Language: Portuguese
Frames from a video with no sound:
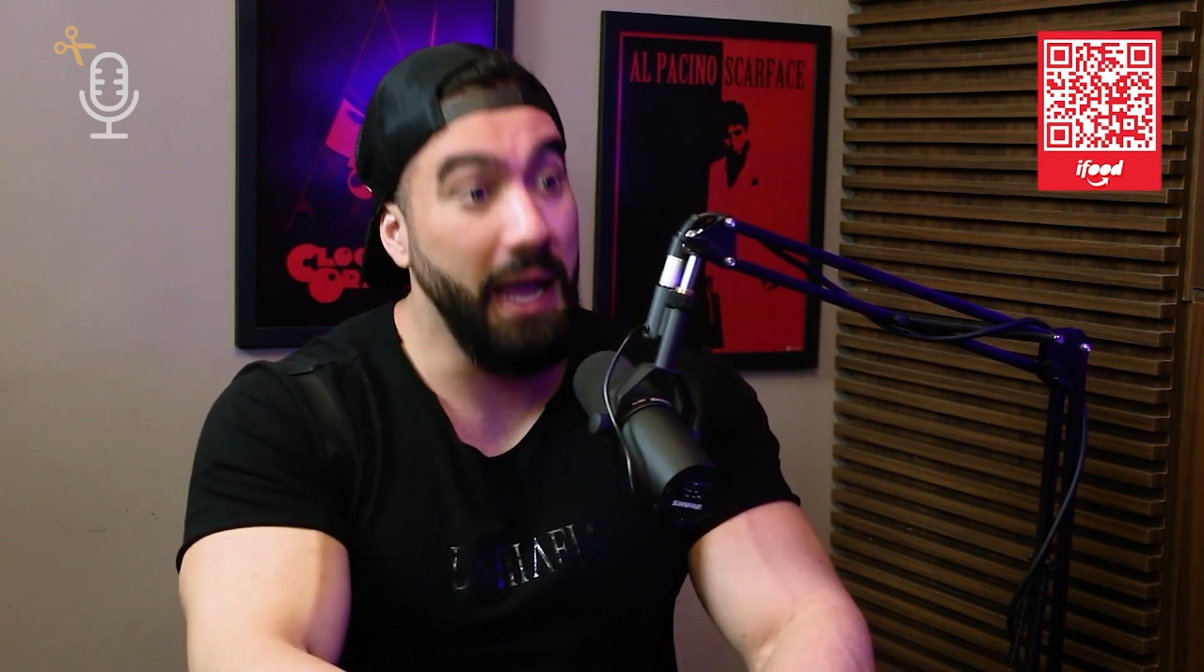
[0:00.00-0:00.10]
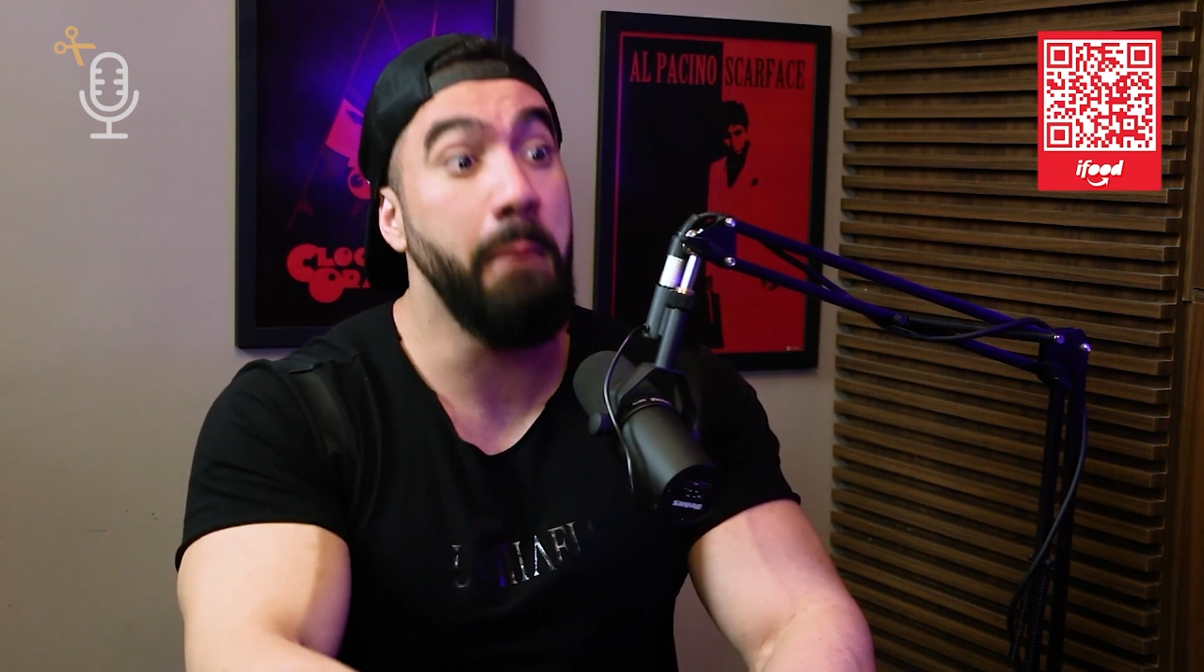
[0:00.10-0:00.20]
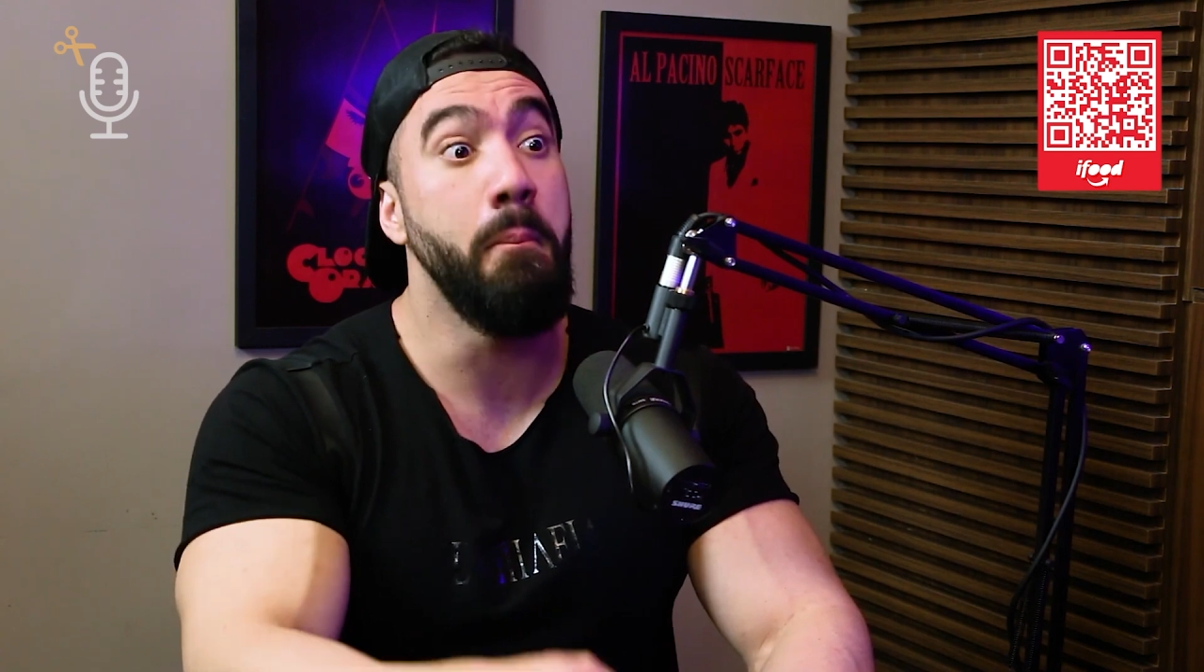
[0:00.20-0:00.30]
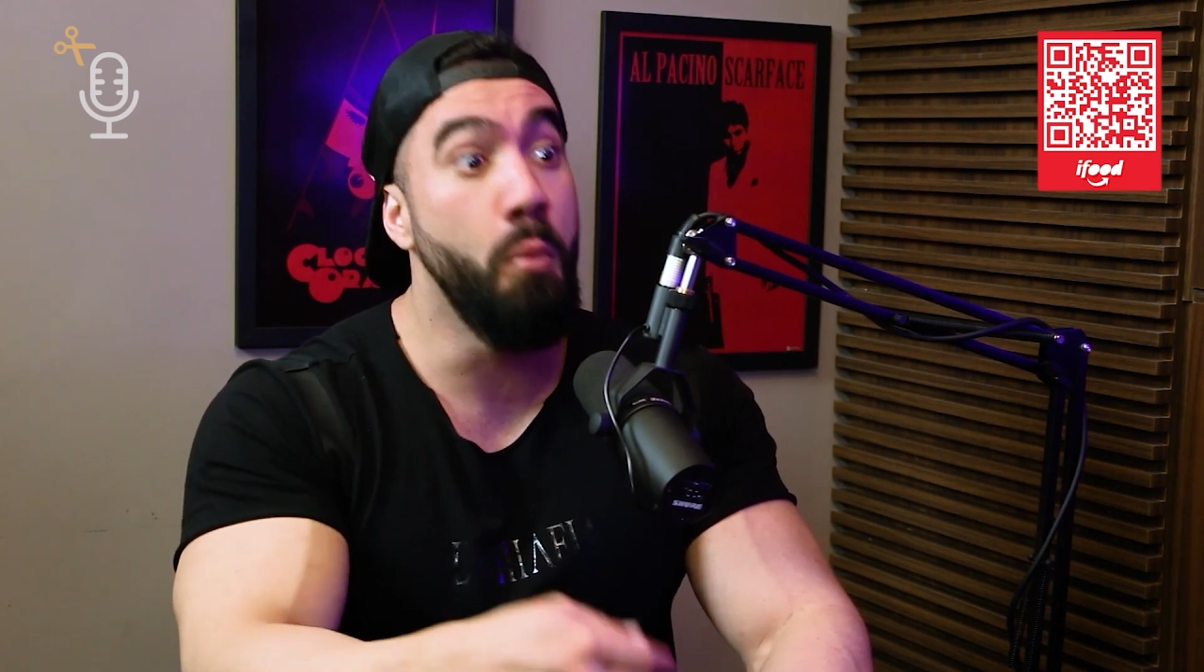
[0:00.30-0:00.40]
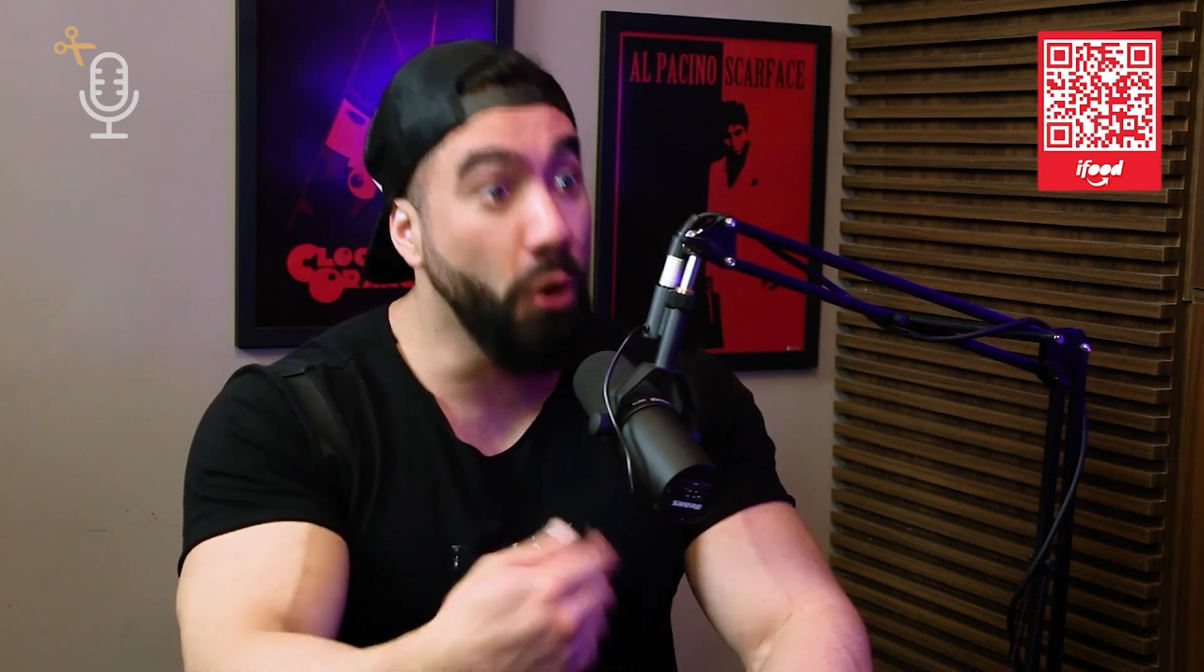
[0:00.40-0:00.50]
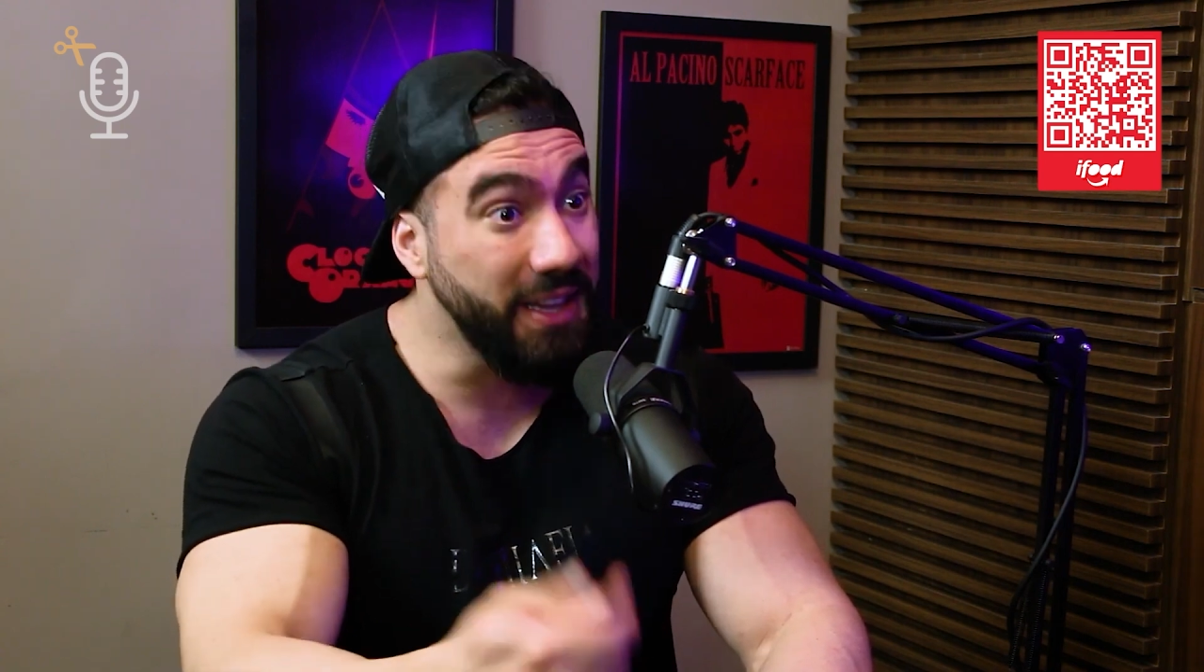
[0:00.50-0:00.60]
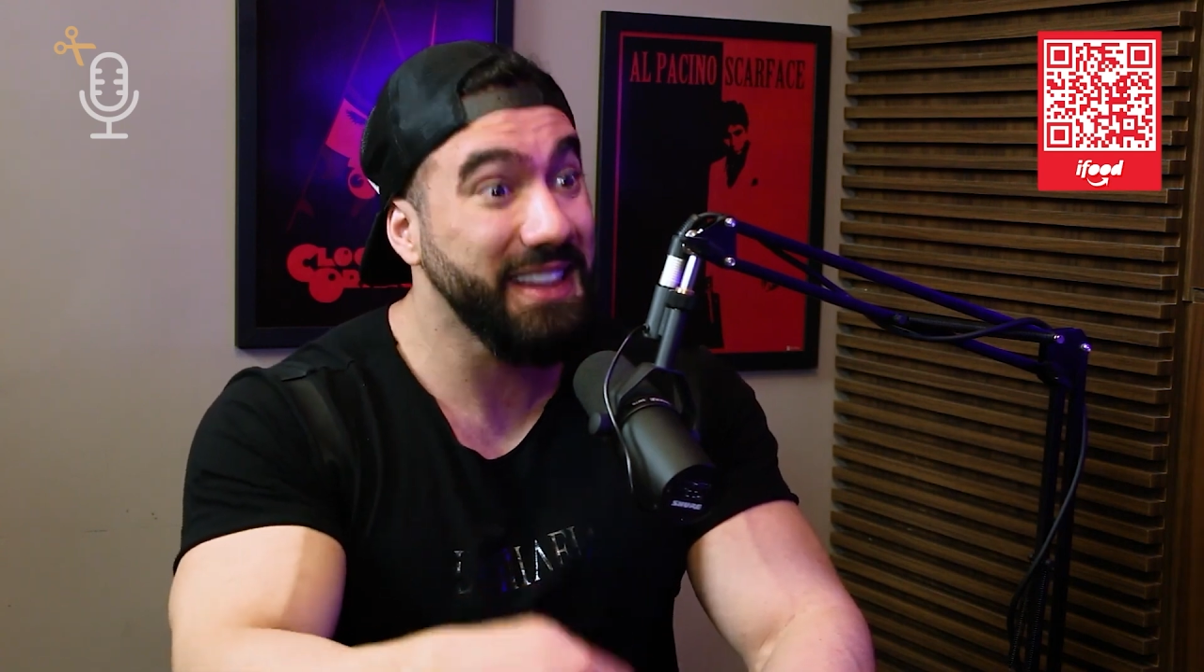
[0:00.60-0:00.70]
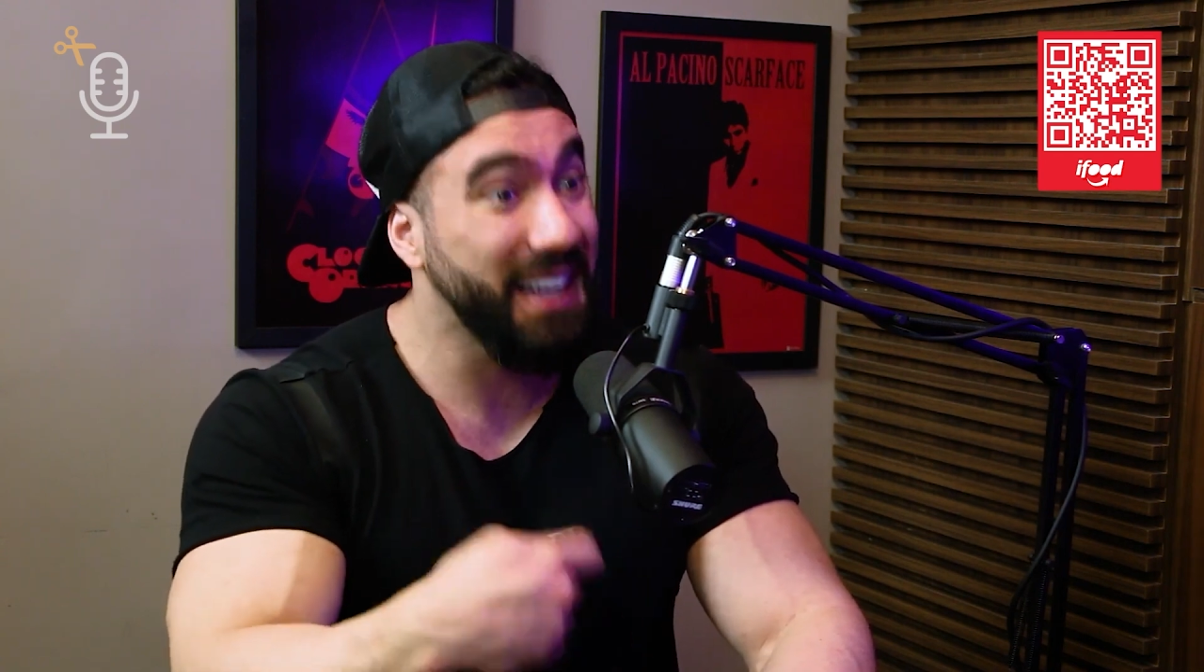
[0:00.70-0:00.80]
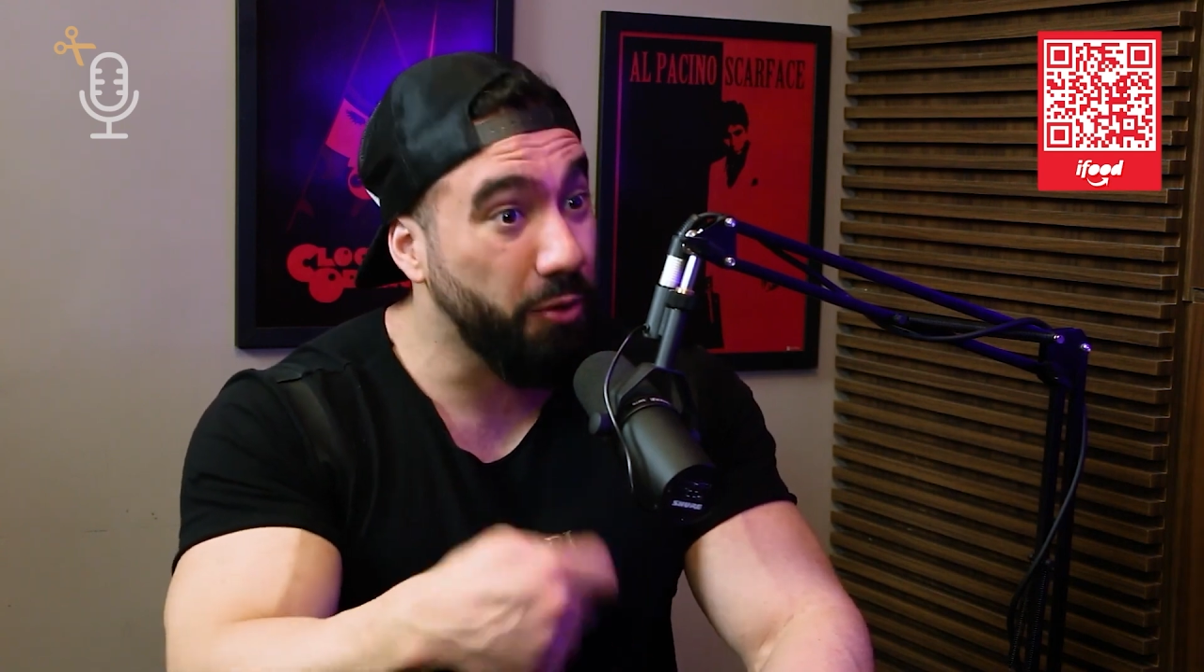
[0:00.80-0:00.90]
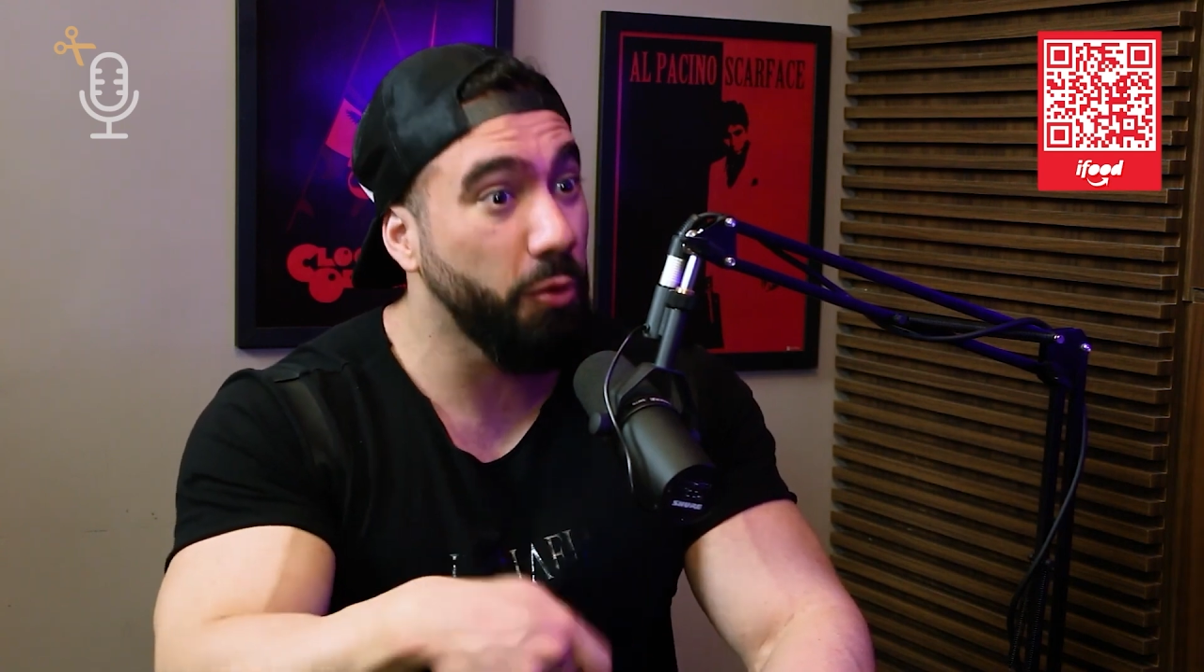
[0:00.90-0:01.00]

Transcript: É muita